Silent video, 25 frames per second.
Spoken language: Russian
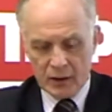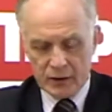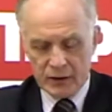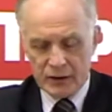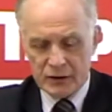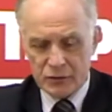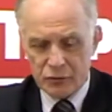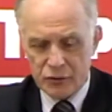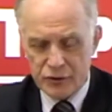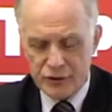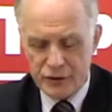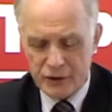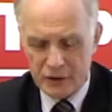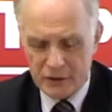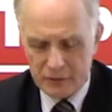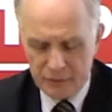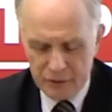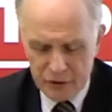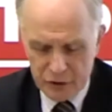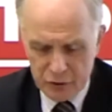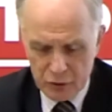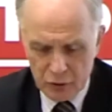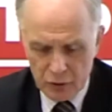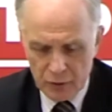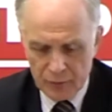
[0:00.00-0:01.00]
Надо
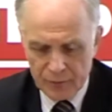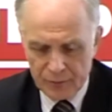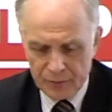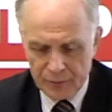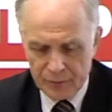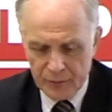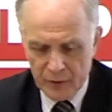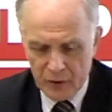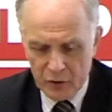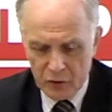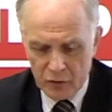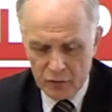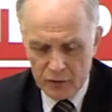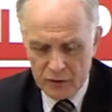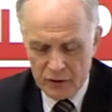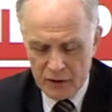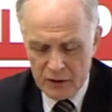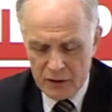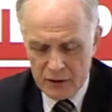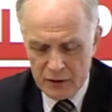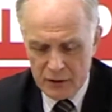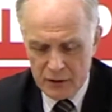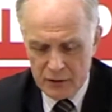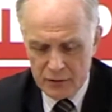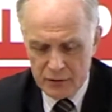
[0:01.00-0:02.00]
учитывать, что
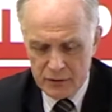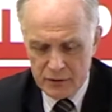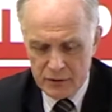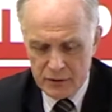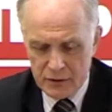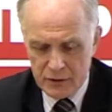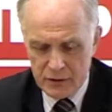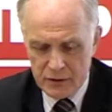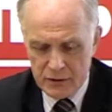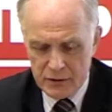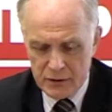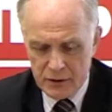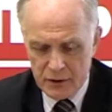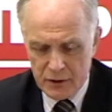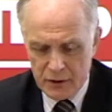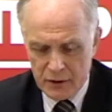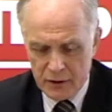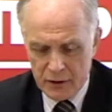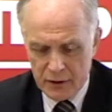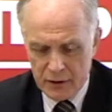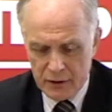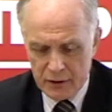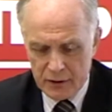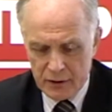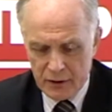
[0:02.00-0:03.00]
ювенальная
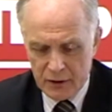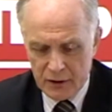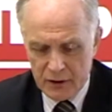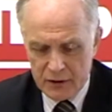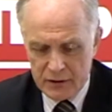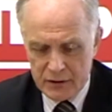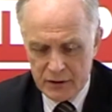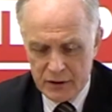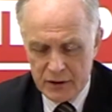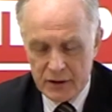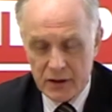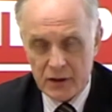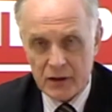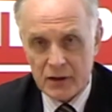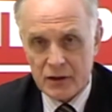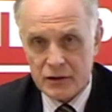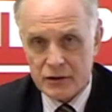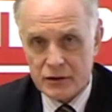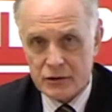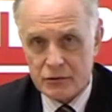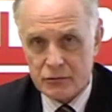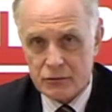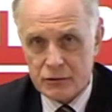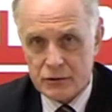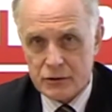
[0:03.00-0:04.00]
юстиция и наказание
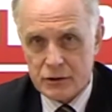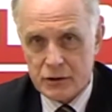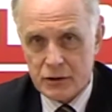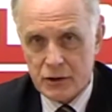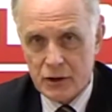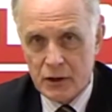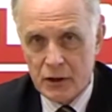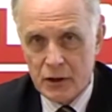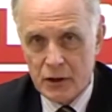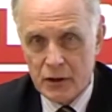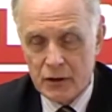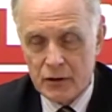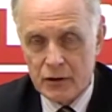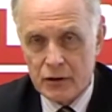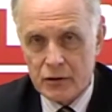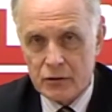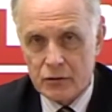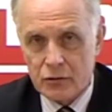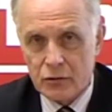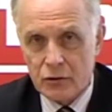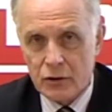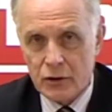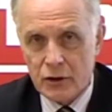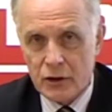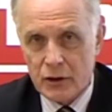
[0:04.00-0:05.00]
коснутся не
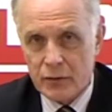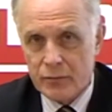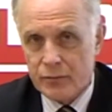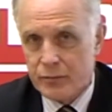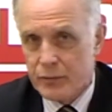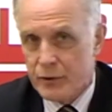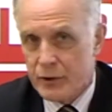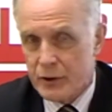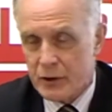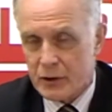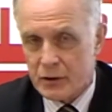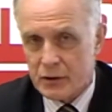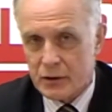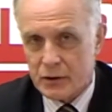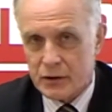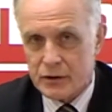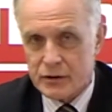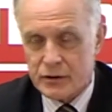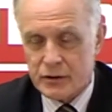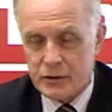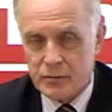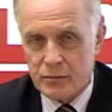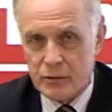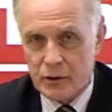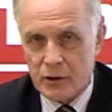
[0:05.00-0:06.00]
только бедных
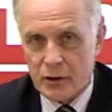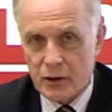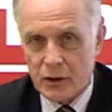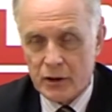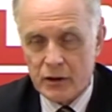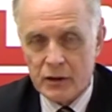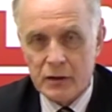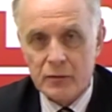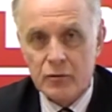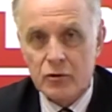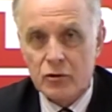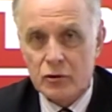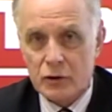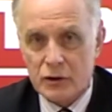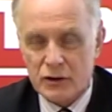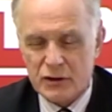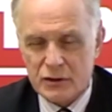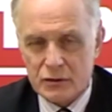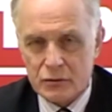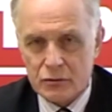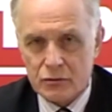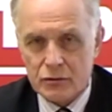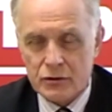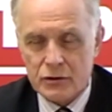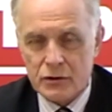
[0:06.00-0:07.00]
семей, они могут
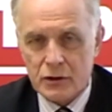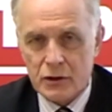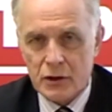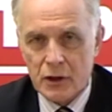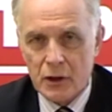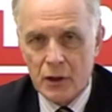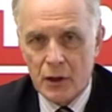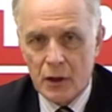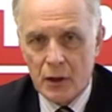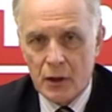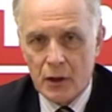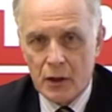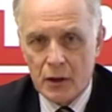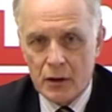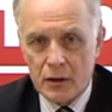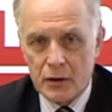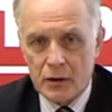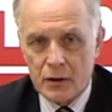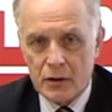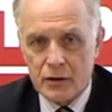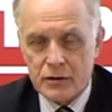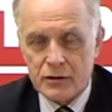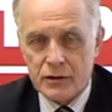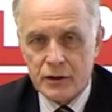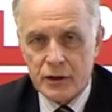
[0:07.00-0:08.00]
коснуться
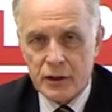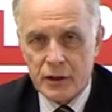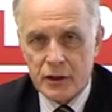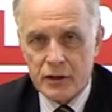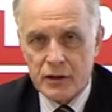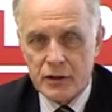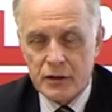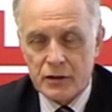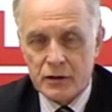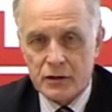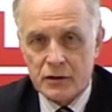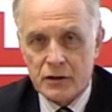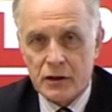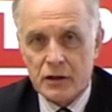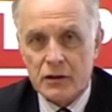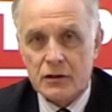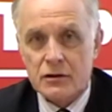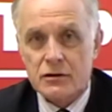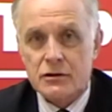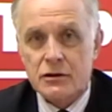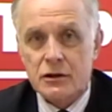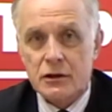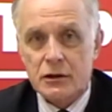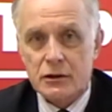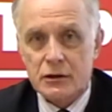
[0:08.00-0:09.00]
и средних, и
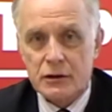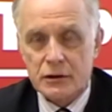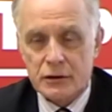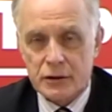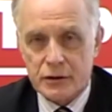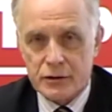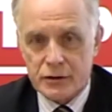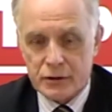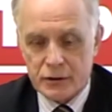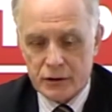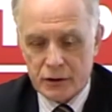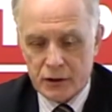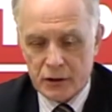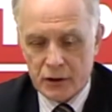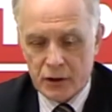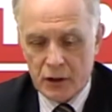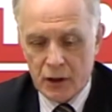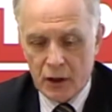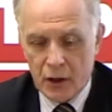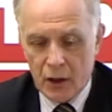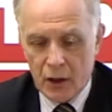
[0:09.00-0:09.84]
даже зажиточных.